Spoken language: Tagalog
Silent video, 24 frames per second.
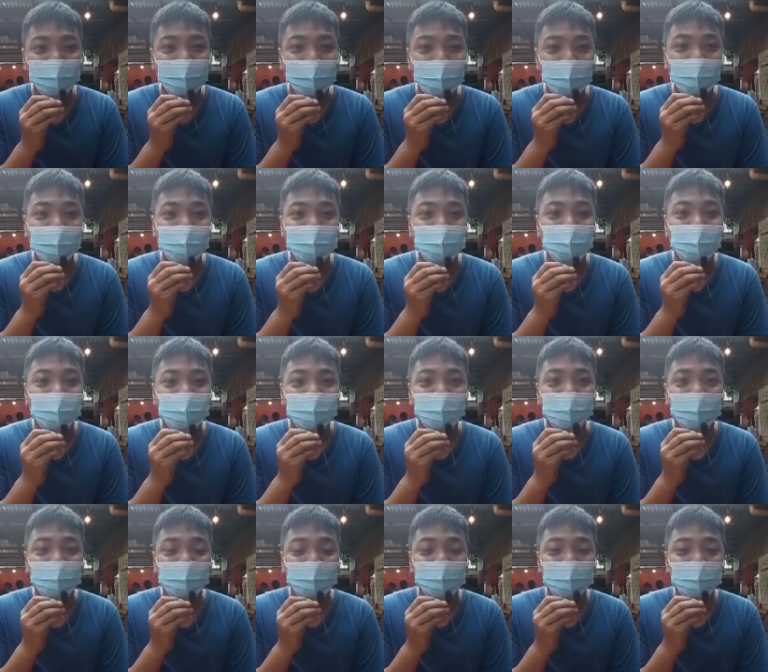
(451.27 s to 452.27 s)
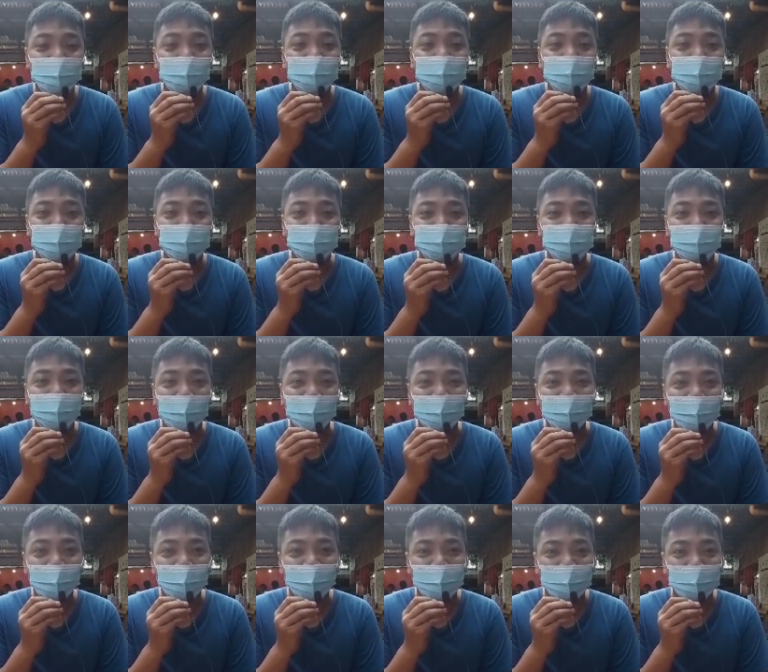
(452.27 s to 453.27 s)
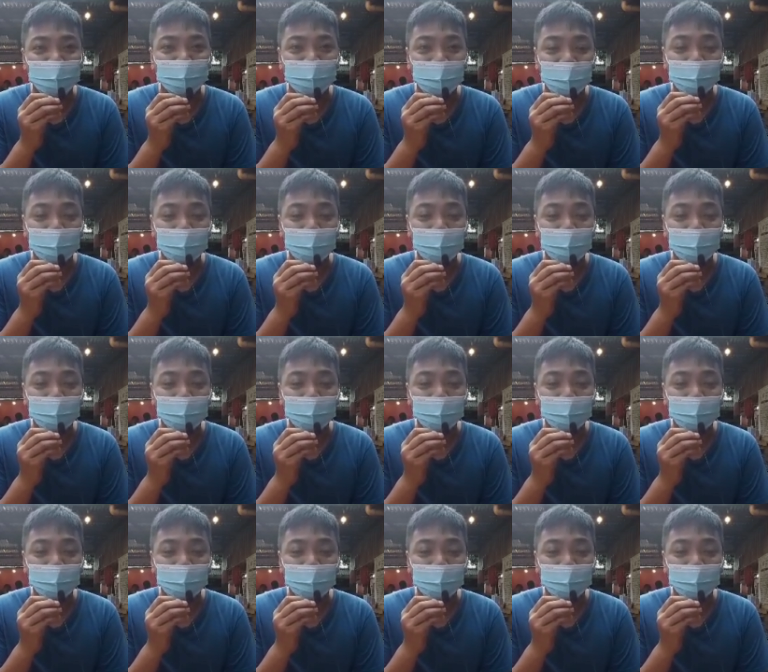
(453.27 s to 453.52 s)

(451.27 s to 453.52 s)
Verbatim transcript: Meron na po kami ngayong Food Panda.